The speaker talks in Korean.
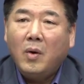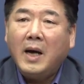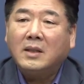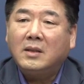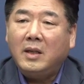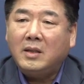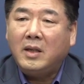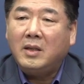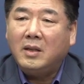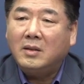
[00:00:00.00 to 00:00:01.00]
확대
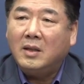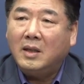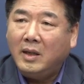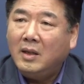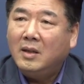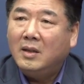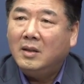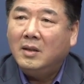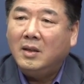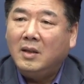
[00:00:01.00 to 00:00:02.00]
재생산의
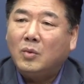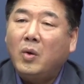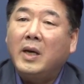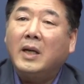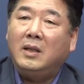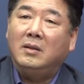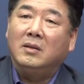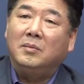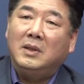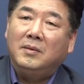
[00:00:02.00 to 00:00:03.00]
토양이 되는
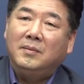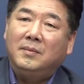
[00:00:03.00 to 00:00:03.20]
겁니다.